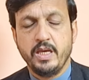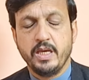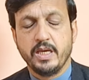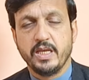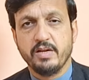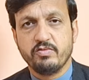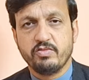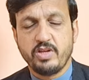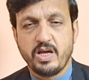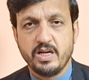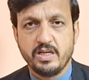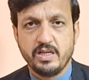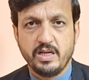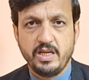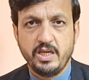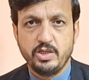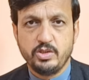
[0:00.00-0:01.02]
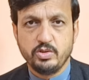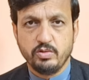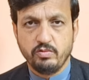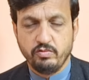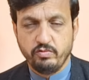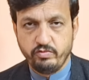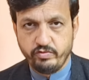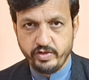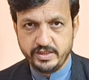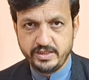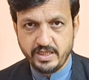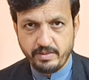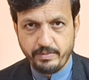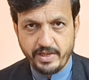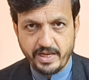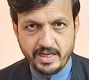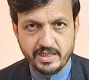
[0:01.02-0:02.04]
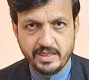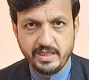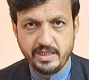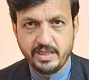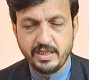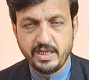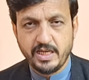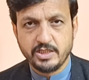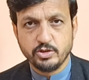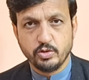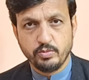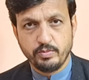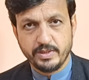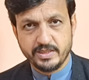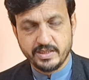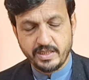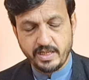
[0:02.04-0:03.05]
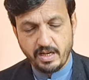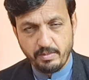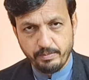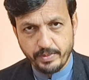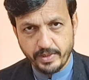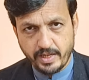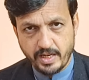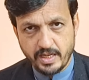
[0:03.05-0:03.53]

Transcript: गिरफ़्तार करने की जो वजह बयान की गई है जो मंजर आम पर